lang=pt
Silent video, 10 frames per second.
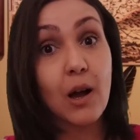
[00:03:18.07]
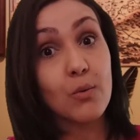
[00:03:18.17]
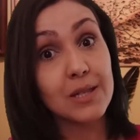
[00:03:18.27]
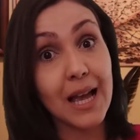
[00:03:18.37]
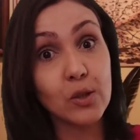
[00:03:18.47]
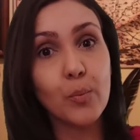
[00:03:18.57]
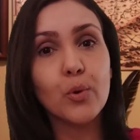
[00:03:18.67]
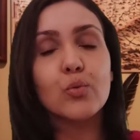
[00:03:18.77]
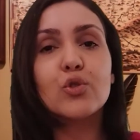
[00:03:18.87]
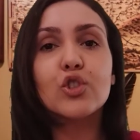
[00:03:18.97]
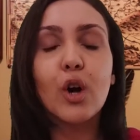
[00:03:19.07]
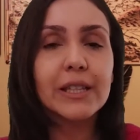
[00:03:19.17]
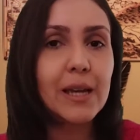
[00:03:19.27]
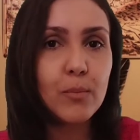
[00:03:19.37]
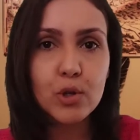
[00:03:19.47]
causado por um
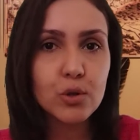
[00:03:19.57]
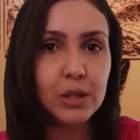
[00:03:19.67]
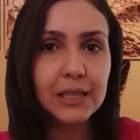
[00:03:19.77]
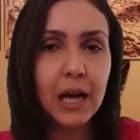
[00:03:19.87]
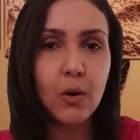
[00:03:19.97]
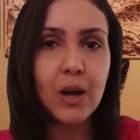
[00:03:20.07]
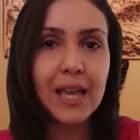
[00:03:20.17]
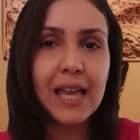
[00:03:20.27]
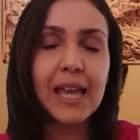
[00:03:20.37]
choque emocional.